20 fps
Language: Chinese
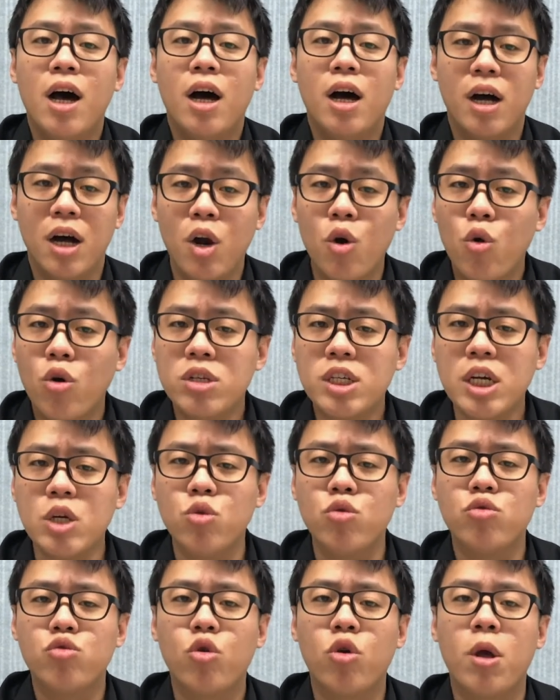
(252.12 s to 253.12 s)
而罗振
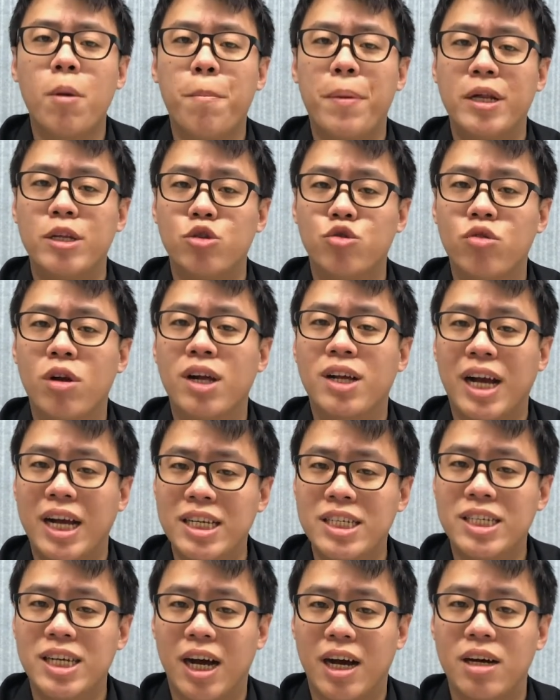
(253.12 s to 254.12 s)
宇对于本书的
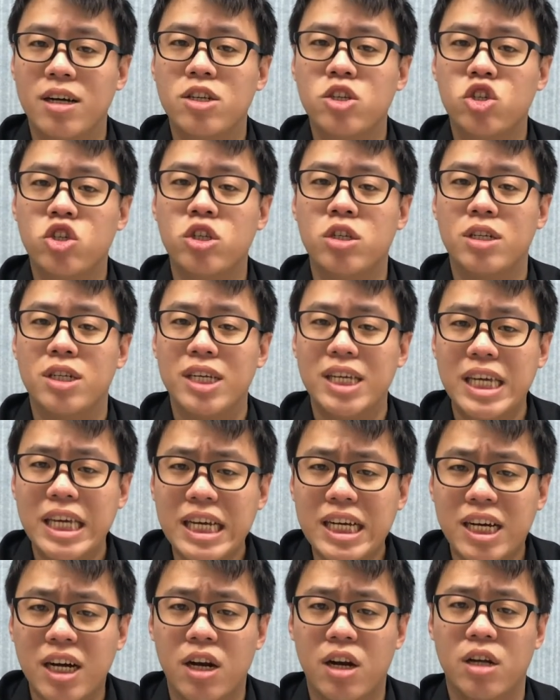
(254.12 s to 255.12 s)
感想，是
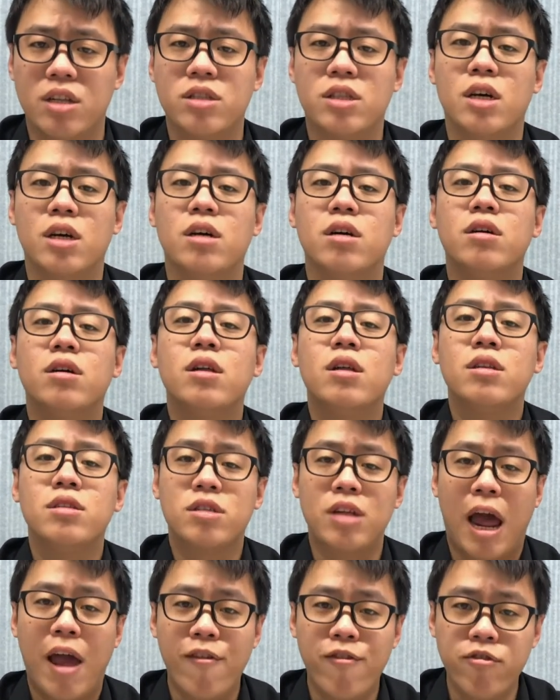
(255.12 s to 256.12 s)
一个人的
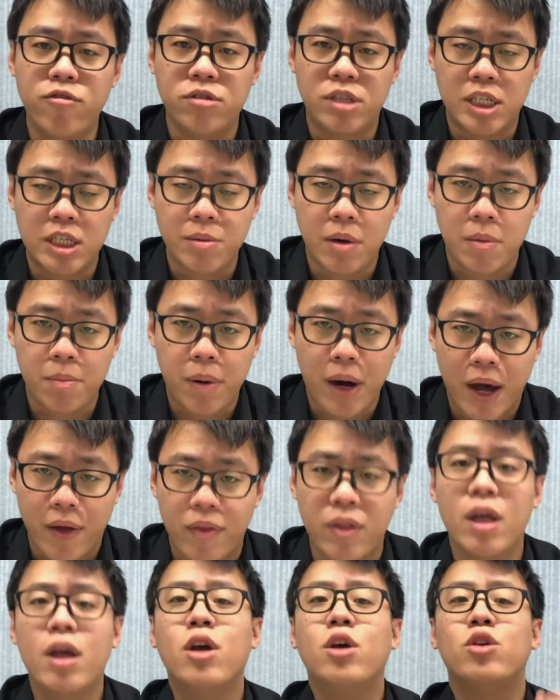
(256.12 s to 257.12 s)
财富基本盘
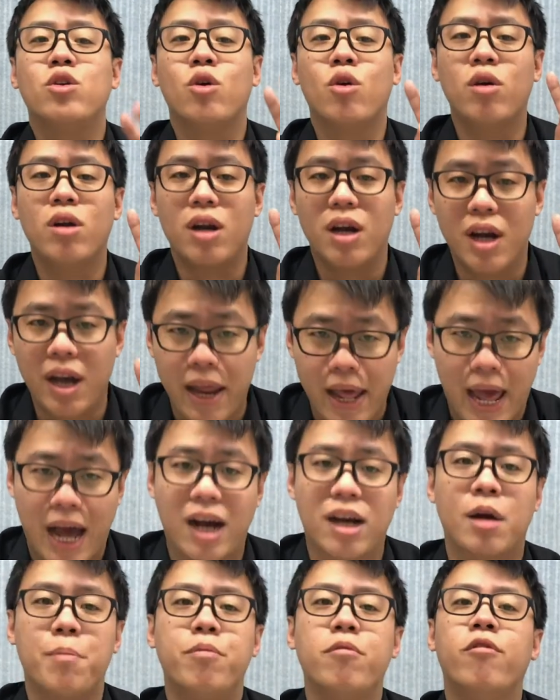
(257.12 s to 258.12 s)
由
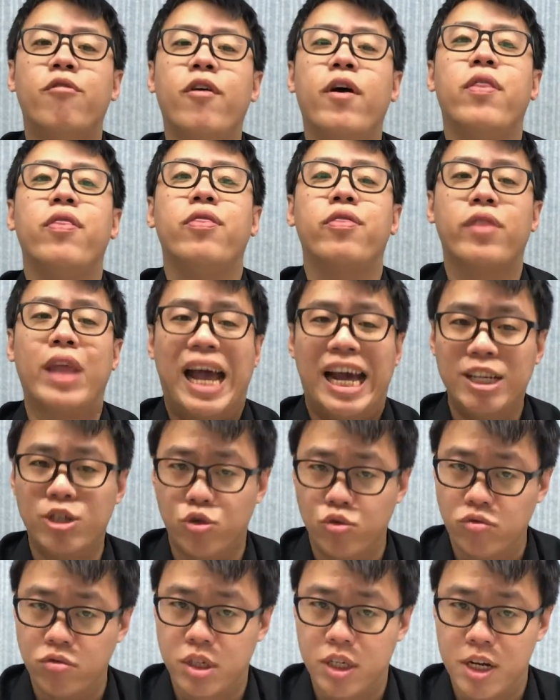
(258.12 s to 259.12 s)
两个部分来
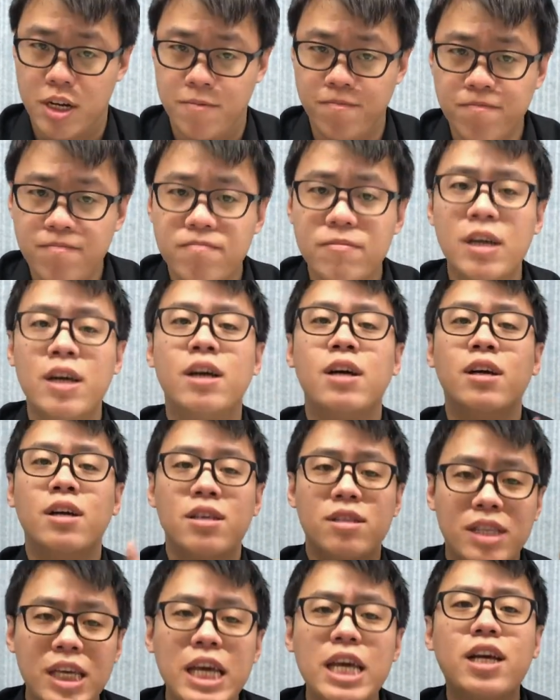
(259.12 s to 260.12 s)
组成，
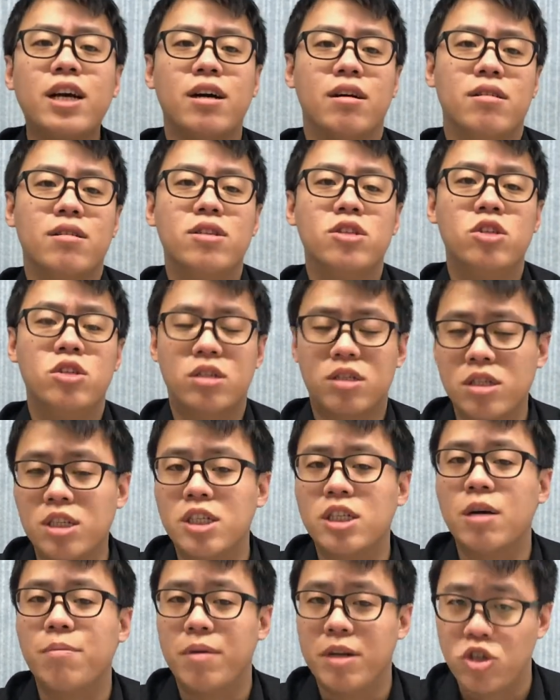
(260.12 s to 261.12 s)
第一个。自
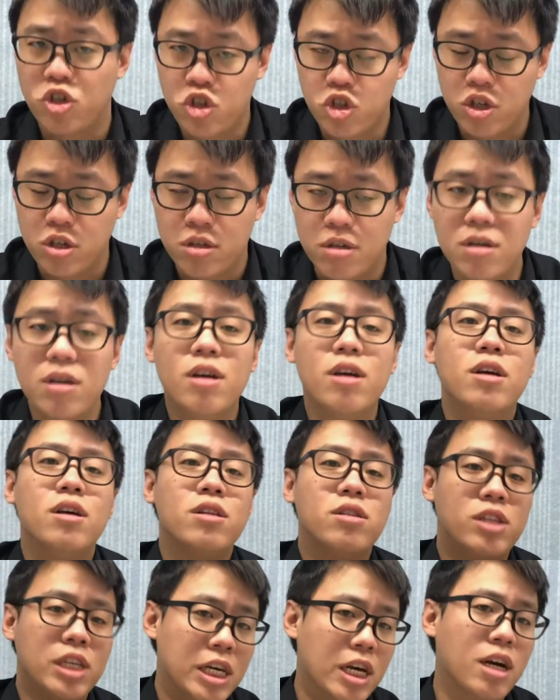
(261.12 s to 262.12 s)
己的本事，
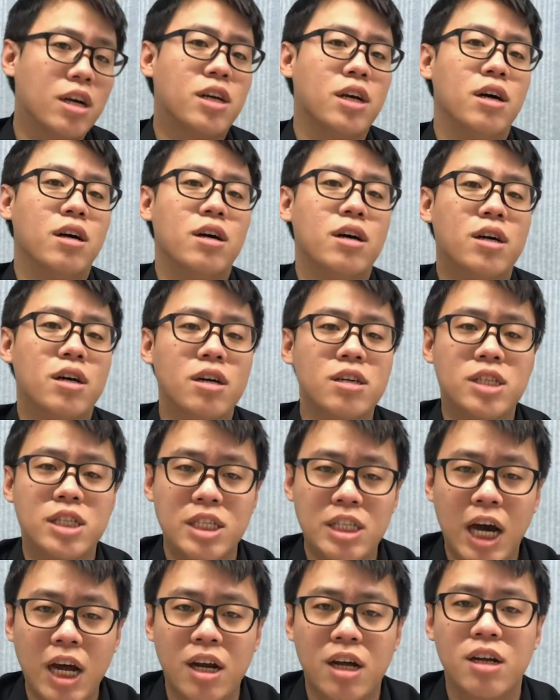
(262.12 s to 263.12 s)
第二个和
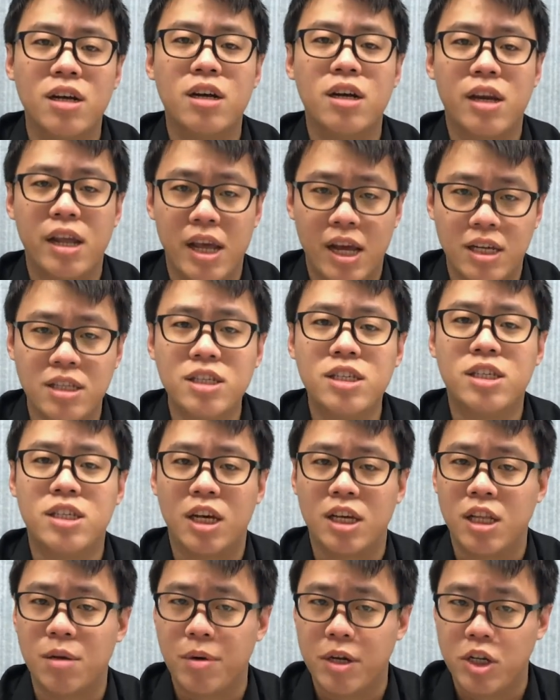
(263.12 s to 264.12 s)
其他人连
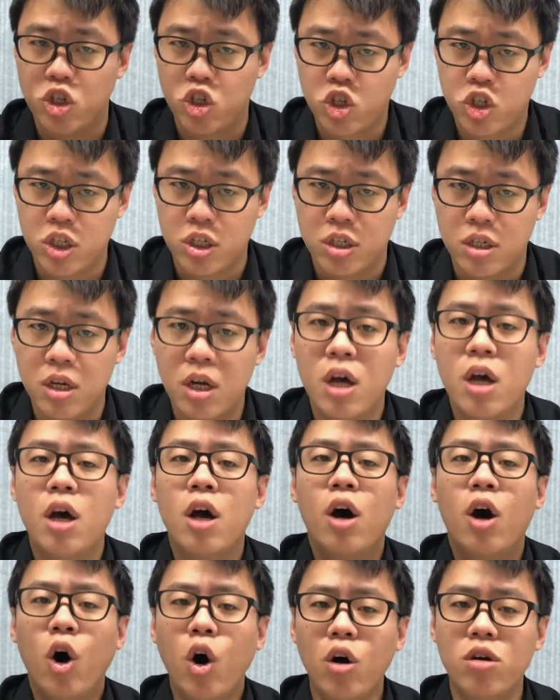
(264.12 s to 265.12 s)
接的本事，
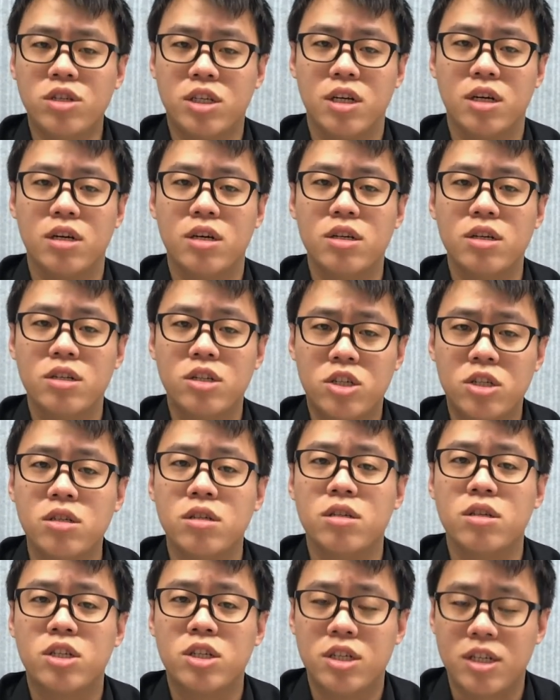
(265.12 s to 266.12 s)
或者
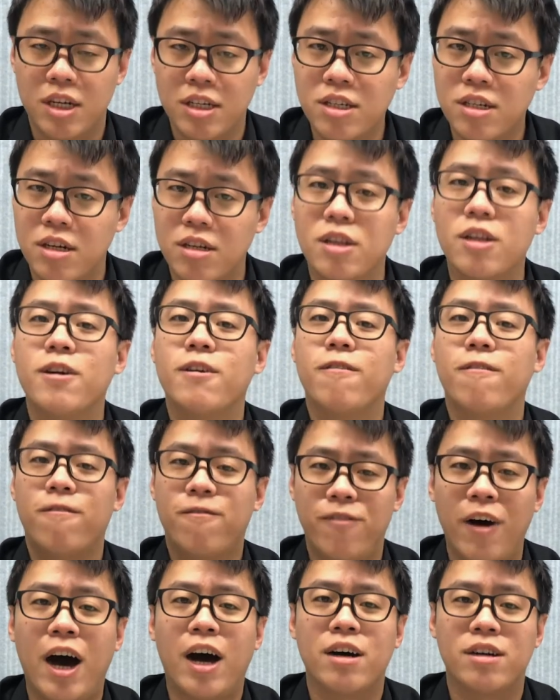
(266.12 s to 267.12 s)
是前者的
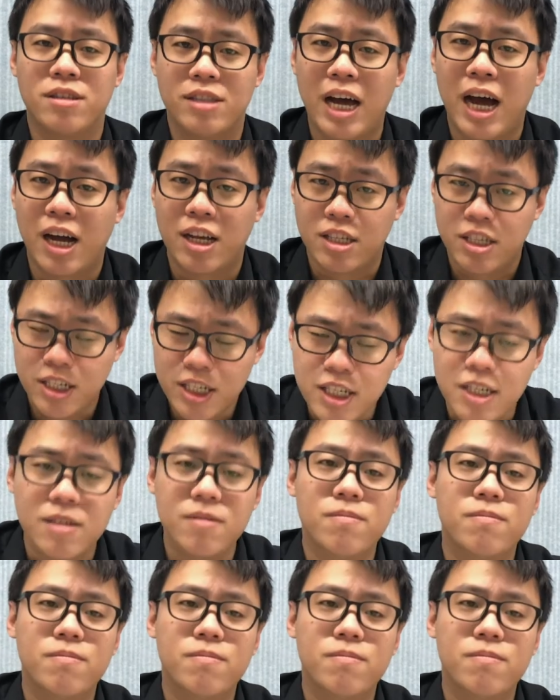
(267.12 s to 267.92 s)
放大器。